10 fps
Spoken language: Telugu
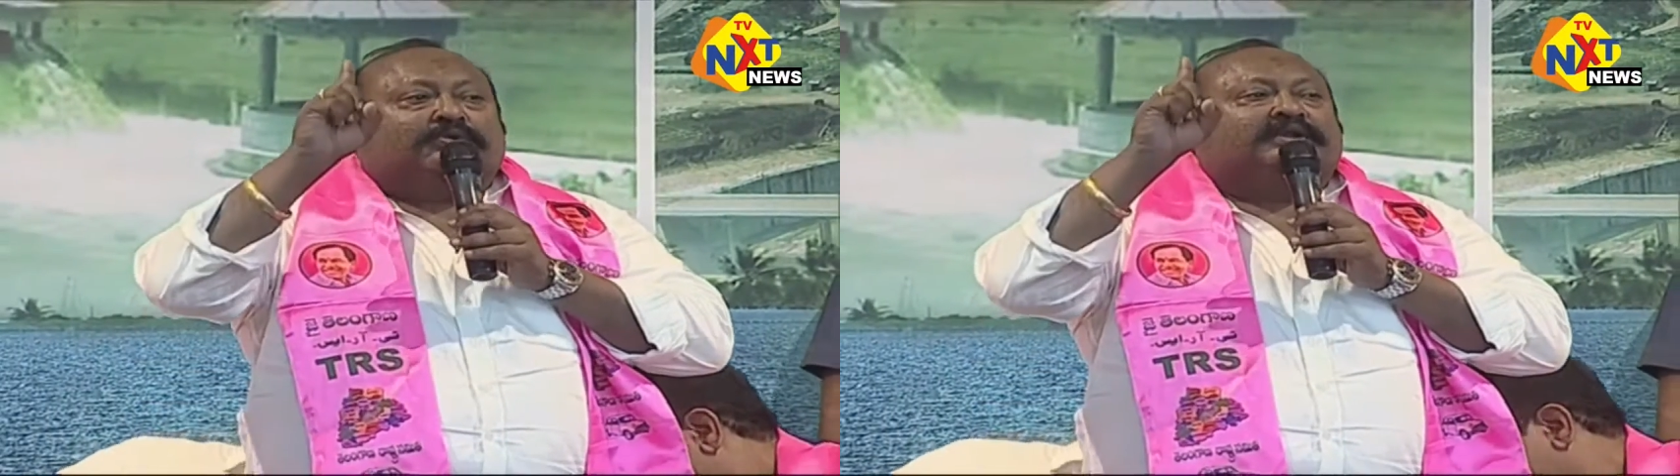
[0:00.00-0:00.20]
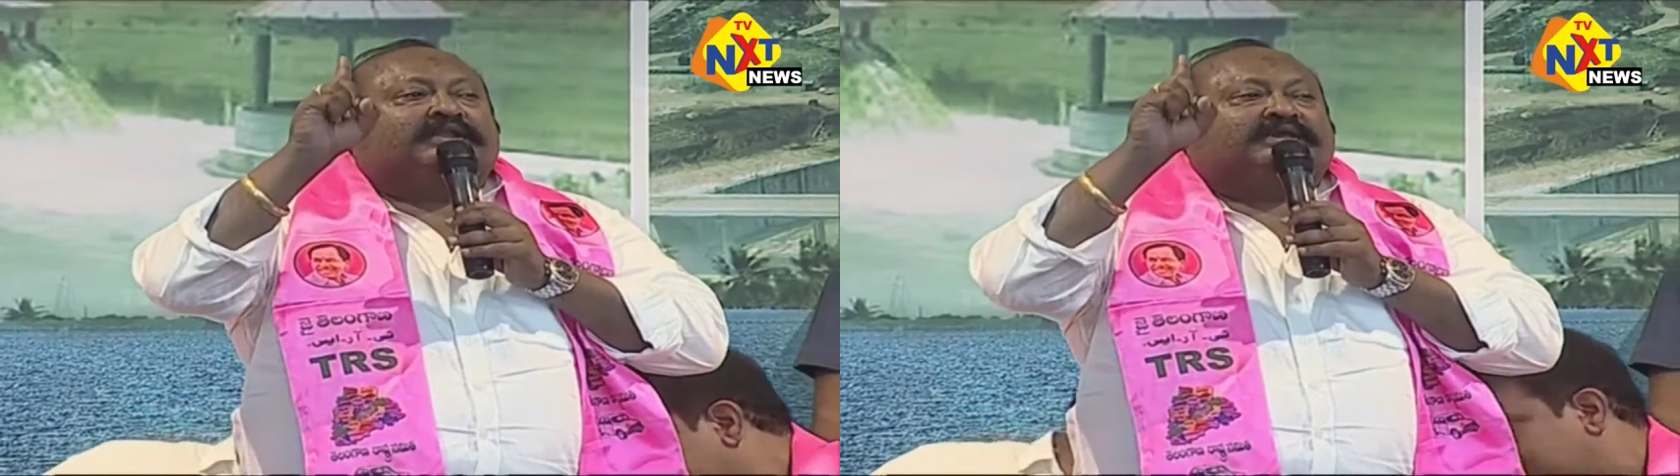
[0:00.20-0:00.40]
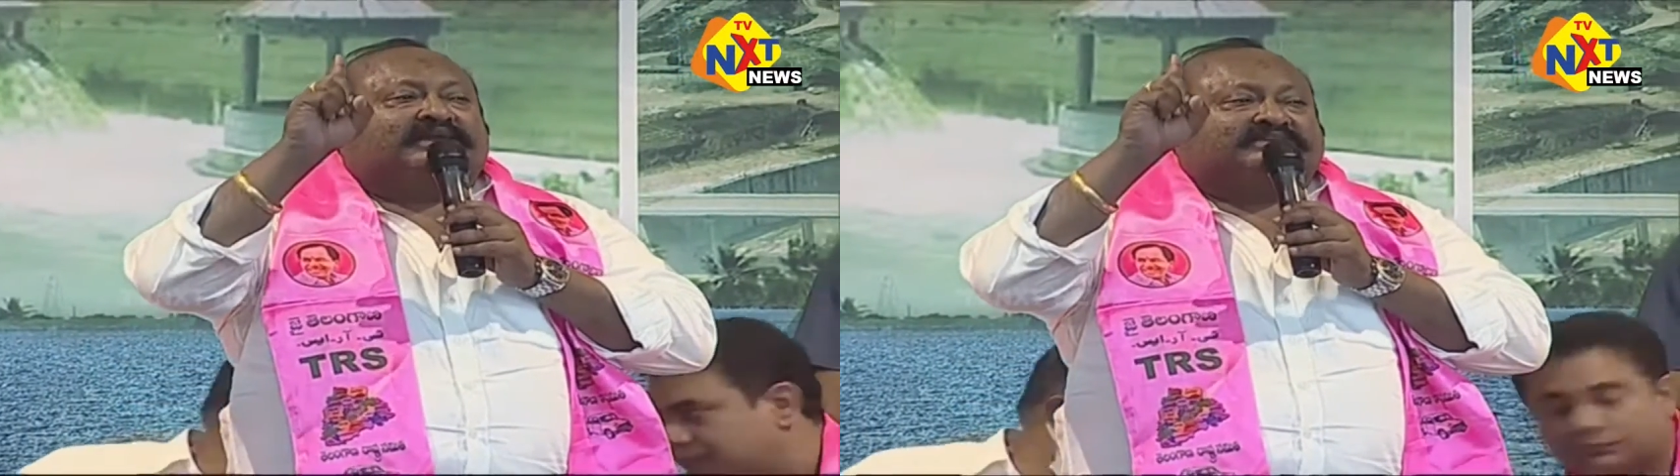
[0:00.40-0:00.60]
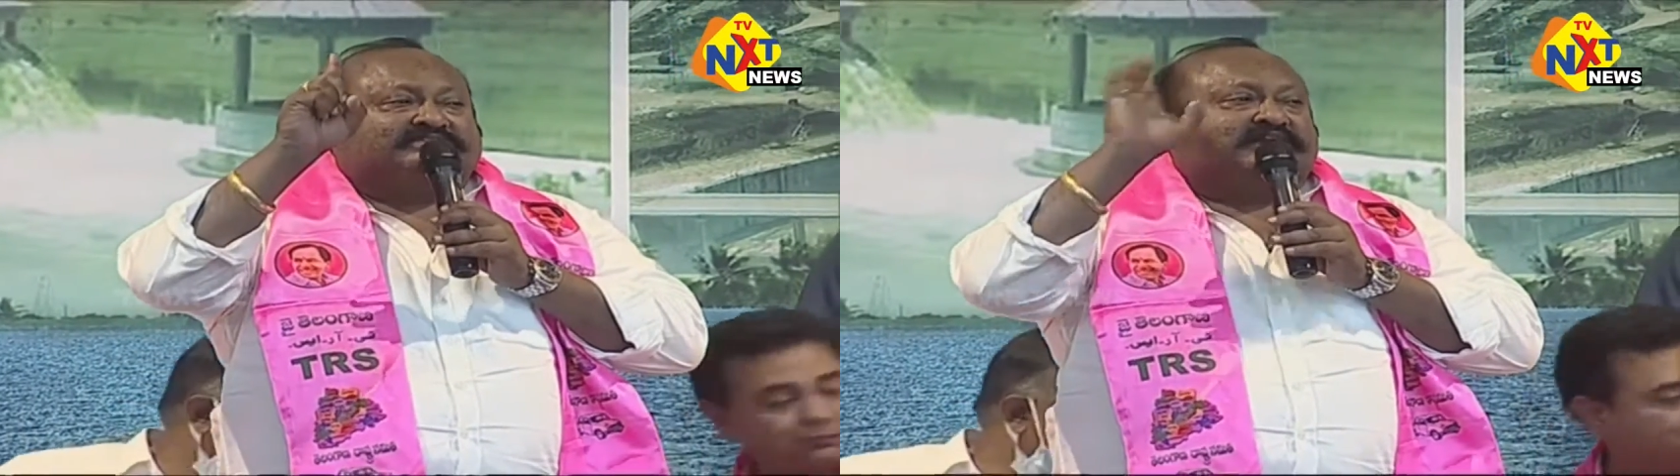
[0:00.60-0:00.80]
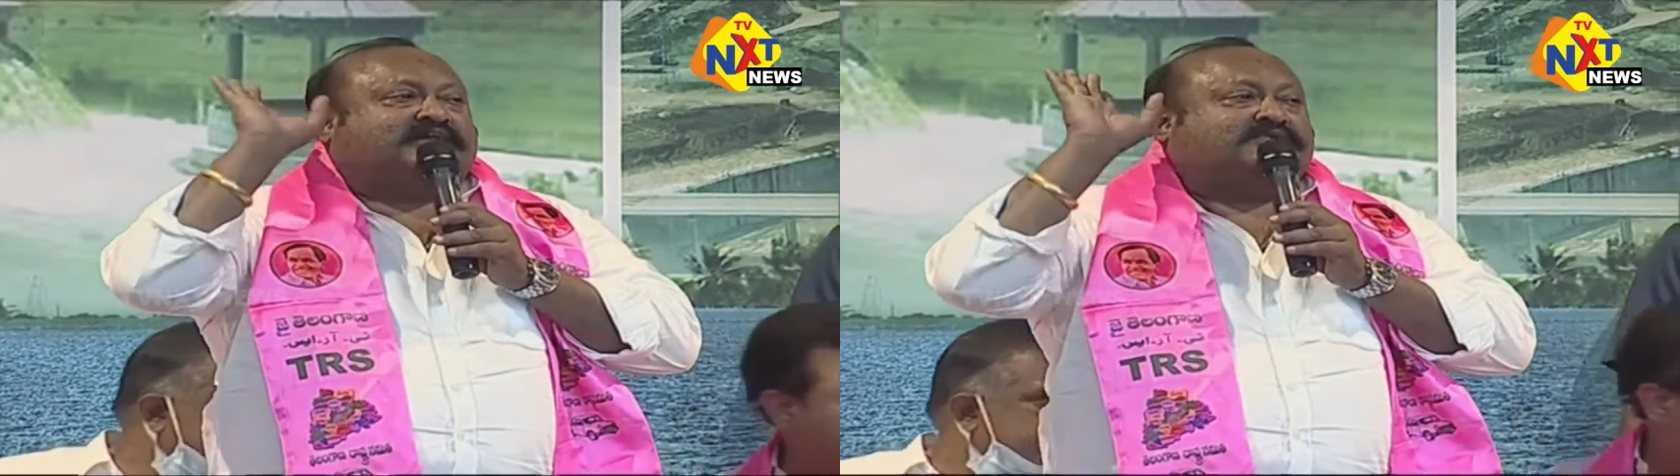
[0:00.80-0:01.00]
ఓన్లీ
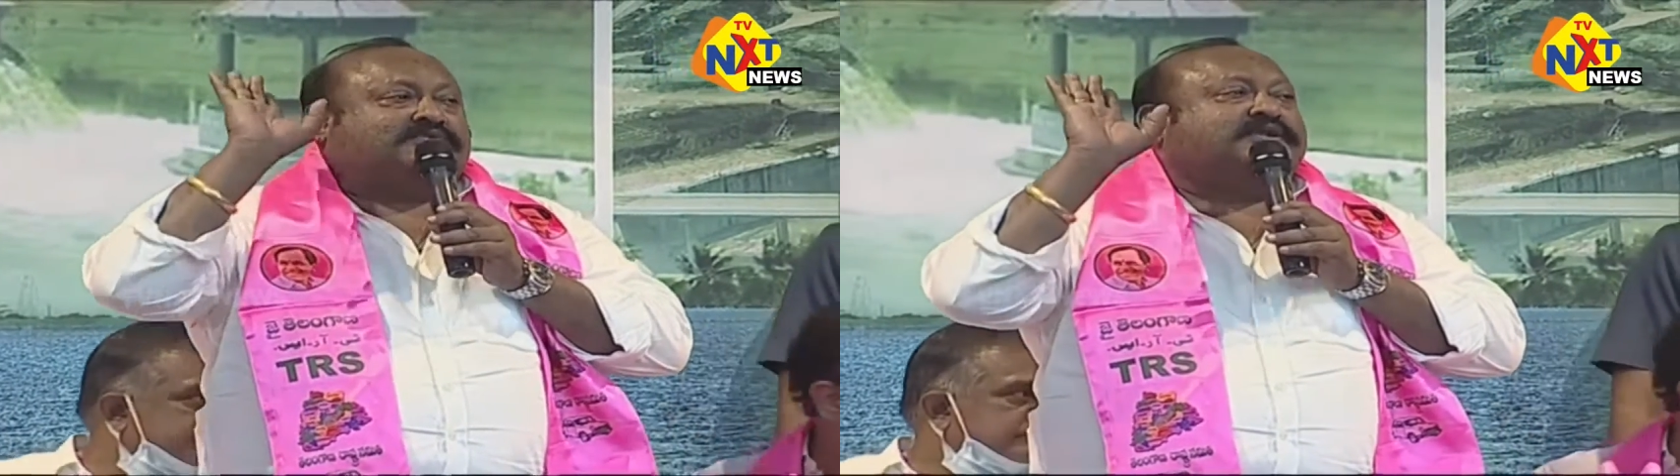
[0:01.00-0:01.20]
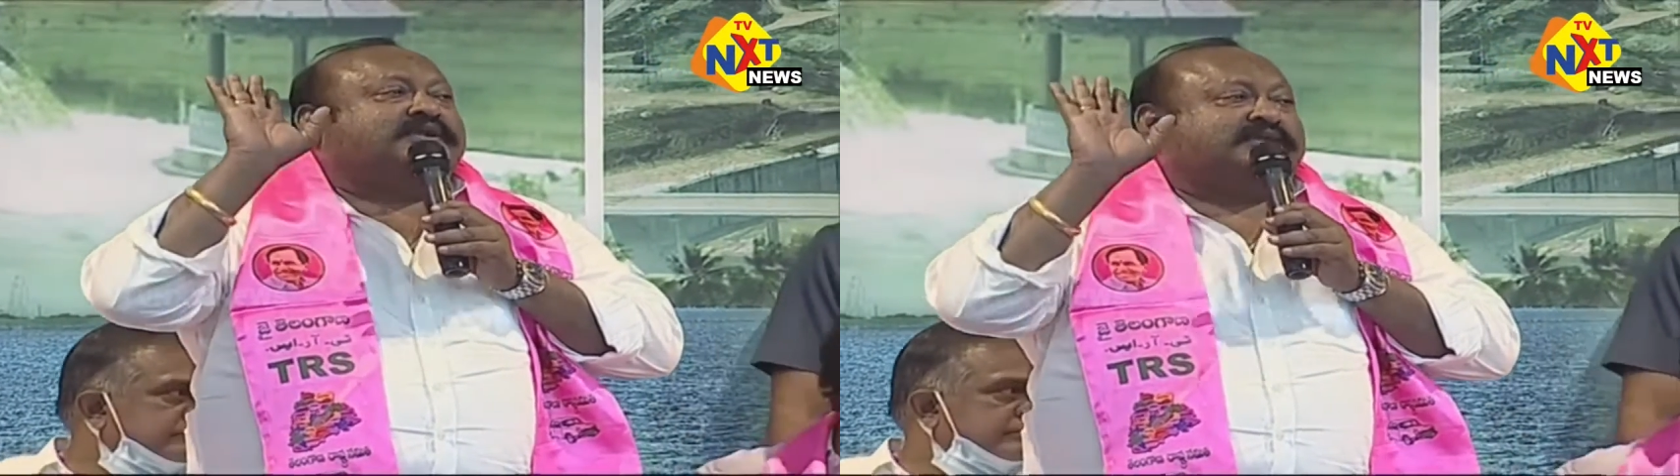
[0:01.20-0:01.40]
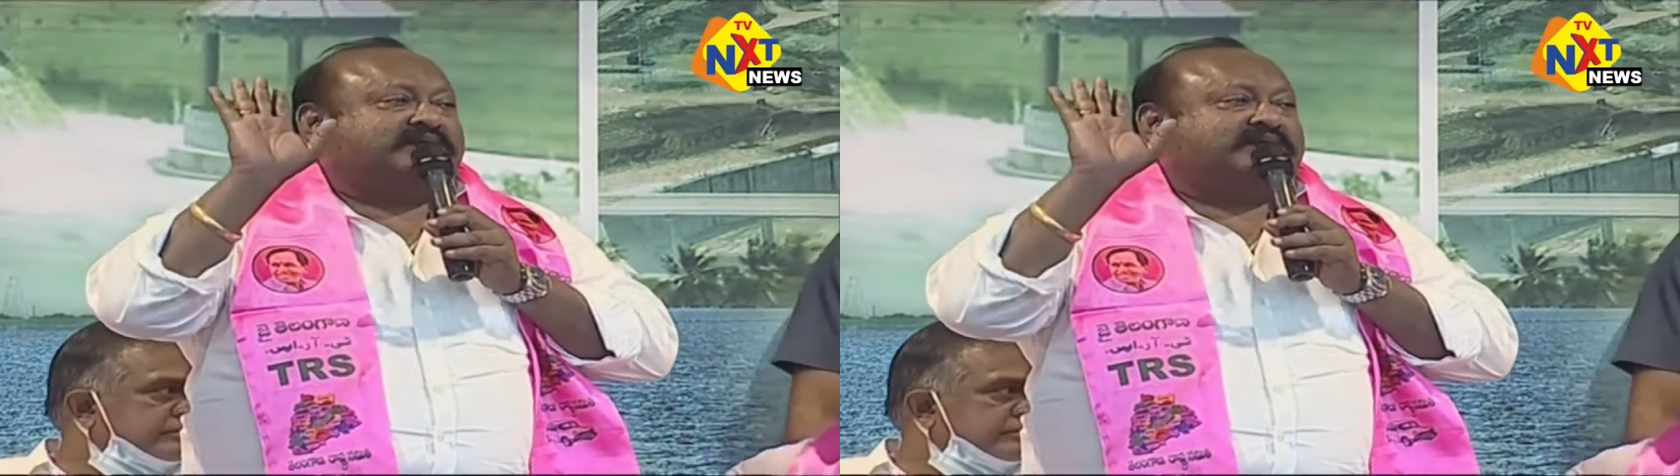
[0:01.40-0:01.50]
కేసీఆర్ ఓన్లీ